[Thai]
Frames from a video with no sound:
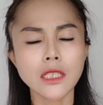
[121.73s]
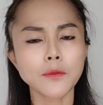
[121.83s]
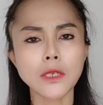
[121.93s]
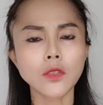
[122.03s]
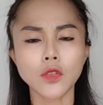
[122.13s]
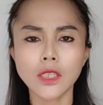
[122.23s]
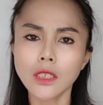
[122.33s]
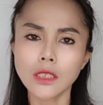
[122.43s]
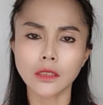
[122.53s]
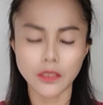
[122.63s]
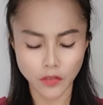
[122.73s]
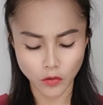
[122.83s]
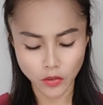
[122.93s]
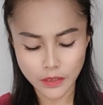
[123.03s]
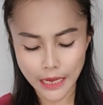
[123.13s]
จะยืนพื้นอยู่ที่หนึ่งถึงส
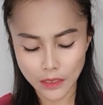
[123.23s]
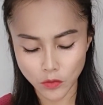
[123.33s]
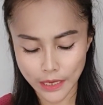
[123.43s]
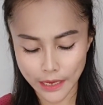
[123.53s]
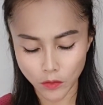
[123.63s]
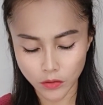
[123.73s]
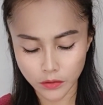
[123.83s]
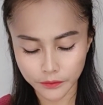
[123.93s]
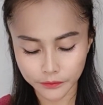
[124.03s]
องช้อนชาอยู่แล้ว